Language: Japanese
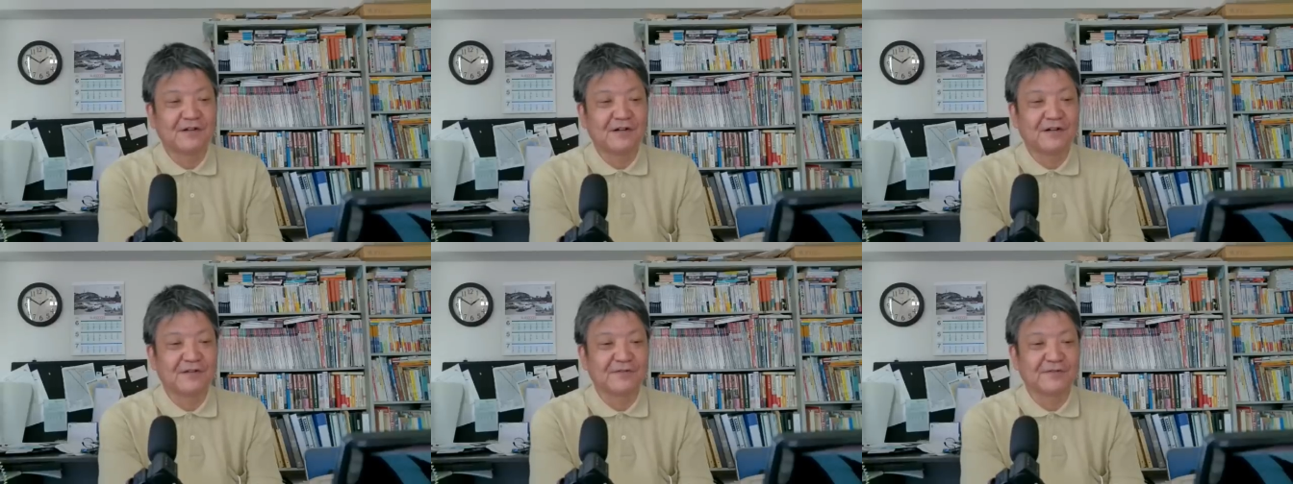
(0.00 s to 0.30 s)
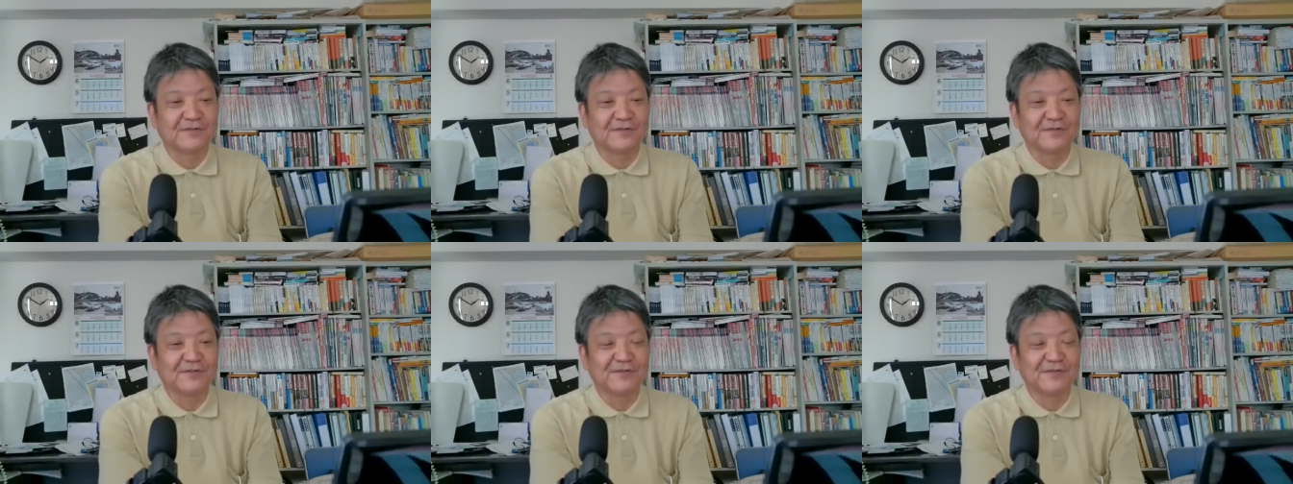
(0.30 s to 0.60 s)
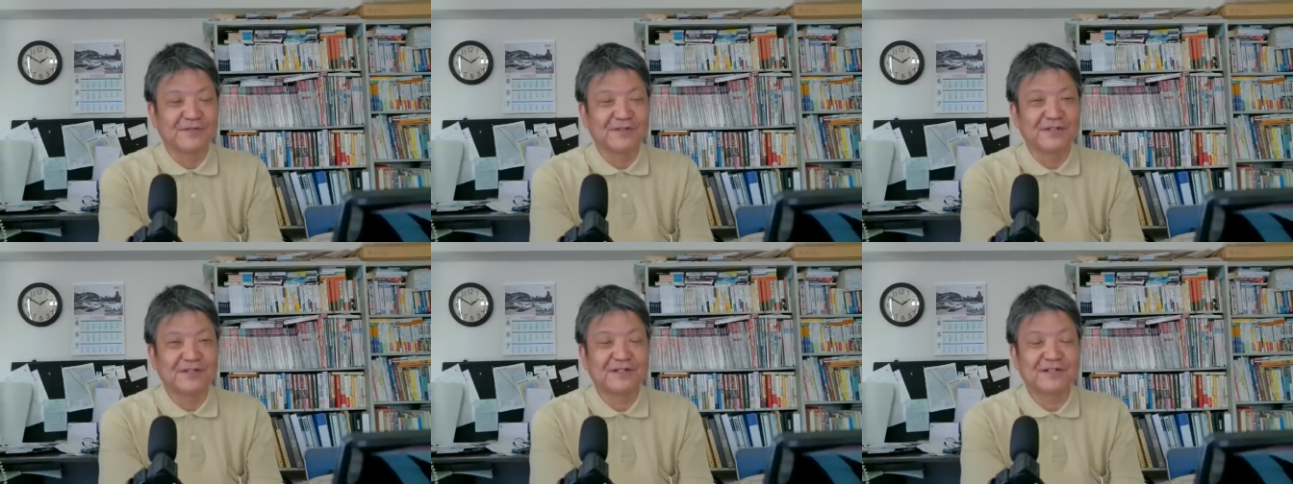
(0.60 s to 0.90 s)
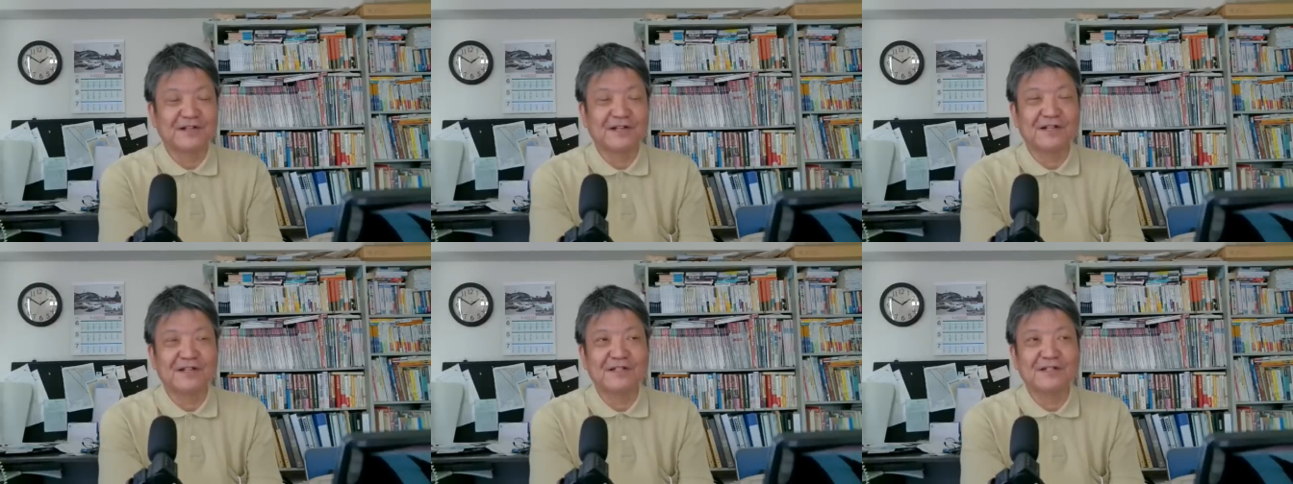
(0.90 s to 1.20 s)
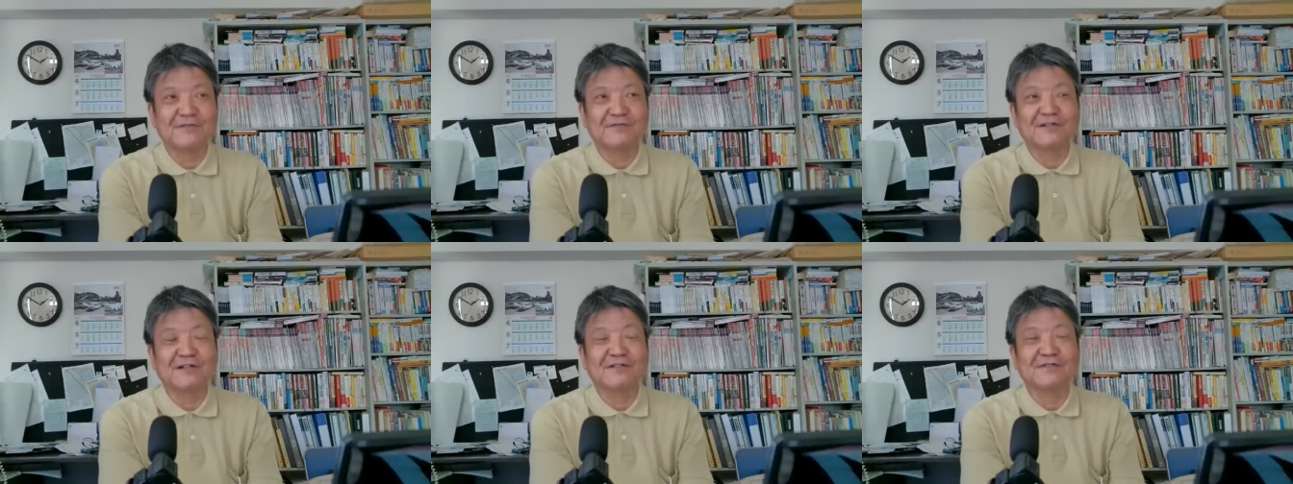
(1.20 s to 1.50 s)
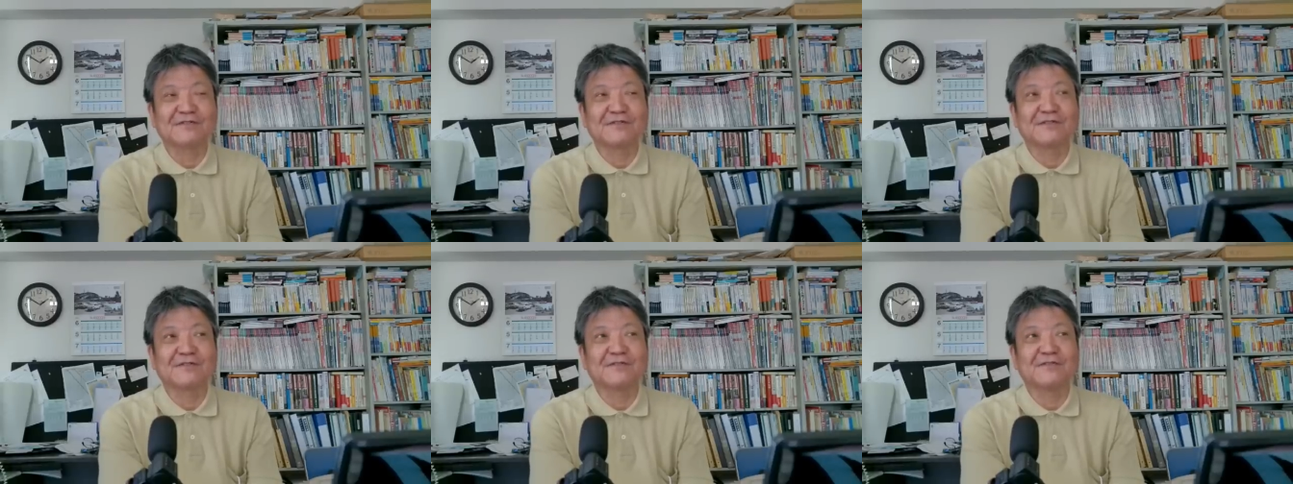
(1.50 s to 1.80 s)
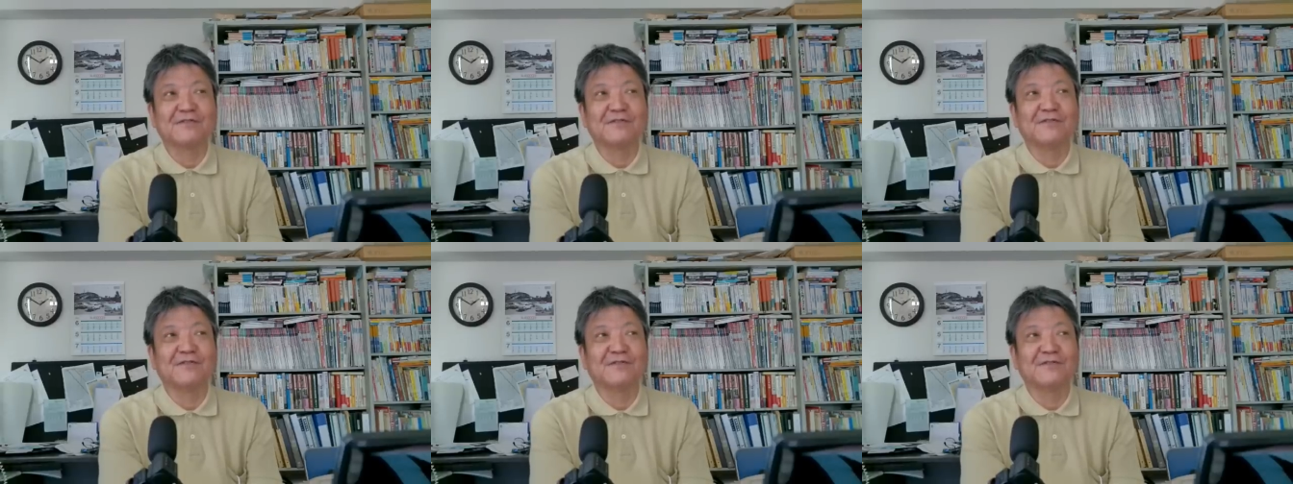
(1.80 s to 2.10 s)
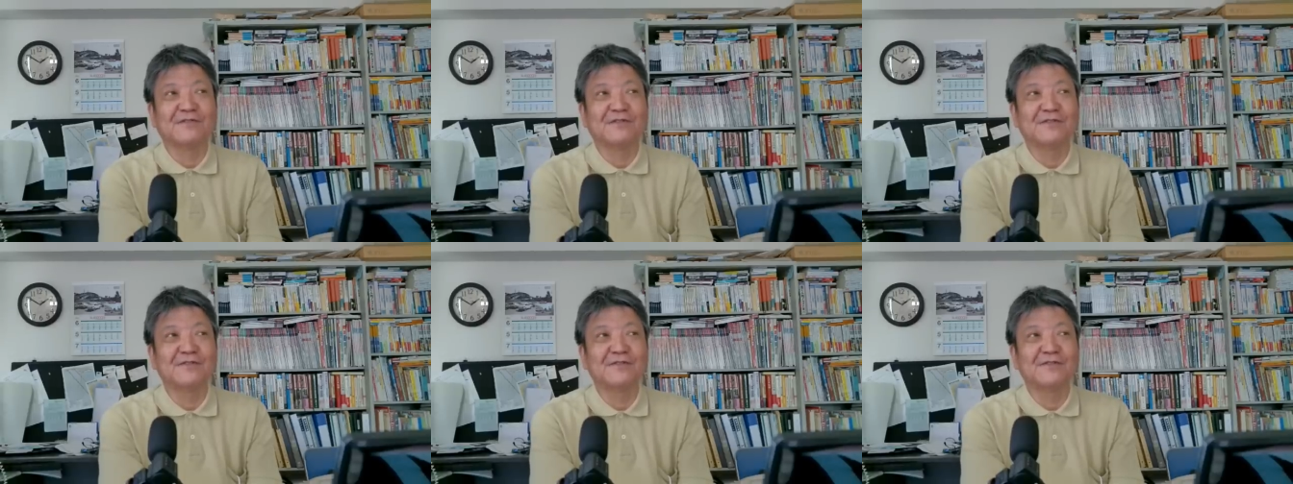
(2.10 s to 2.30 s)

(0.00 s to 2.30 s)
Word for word: あの一回聞いたことあるんですけど